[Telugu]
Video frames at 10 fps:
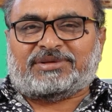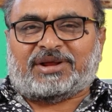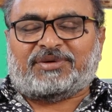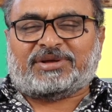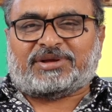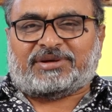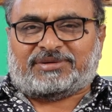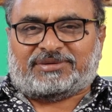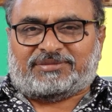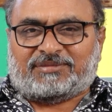తర్వాత
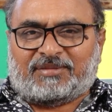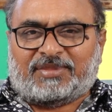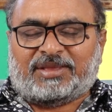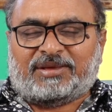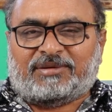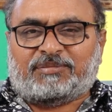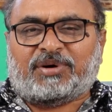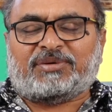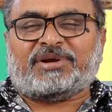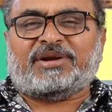
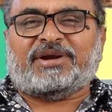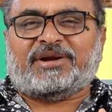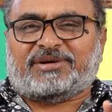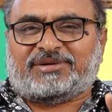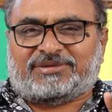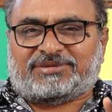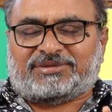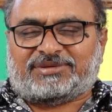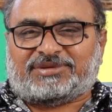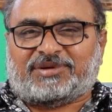పవన్ కళ్యాణ్
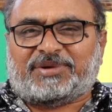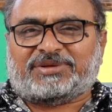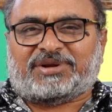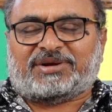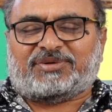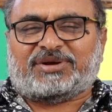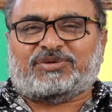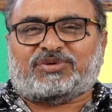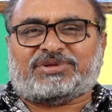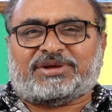సంబంధించినటువంటి
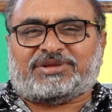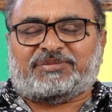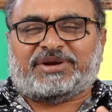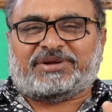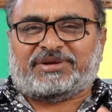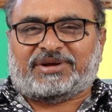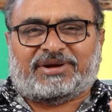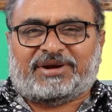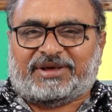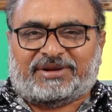యువశక్తి మీటింగ్కి
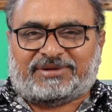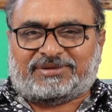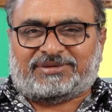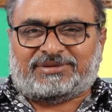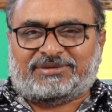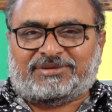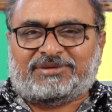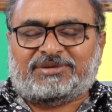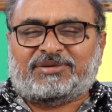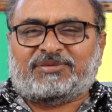వెళ్ళాడు ఆయన
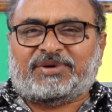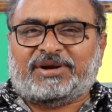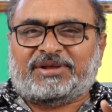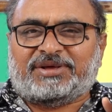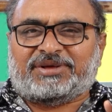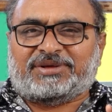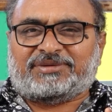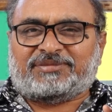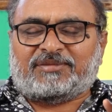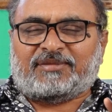వెళ్ళి
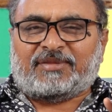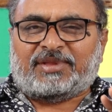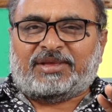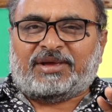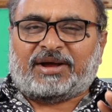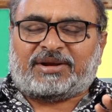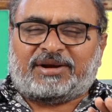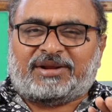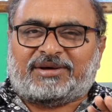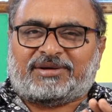
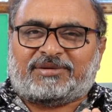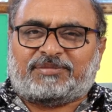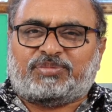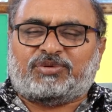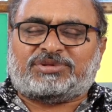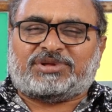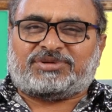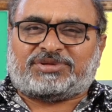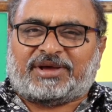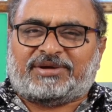అక్కడ పూర్తి
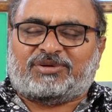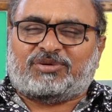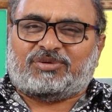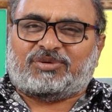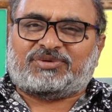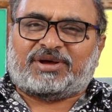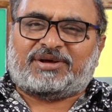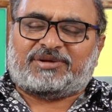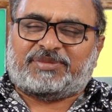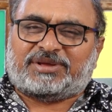స్థాయిలో రోజా
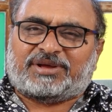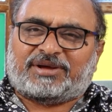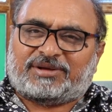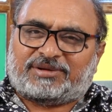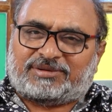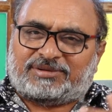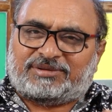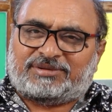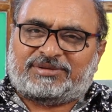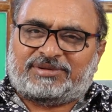గారి మీద
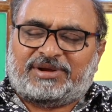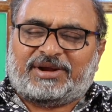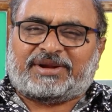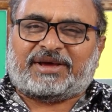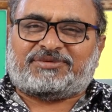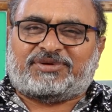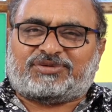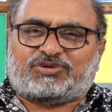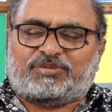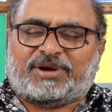అటాక్
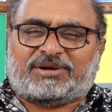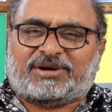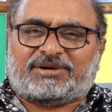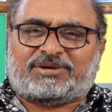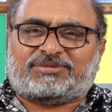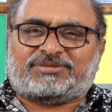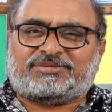చేస్తూ మాట్లాడటం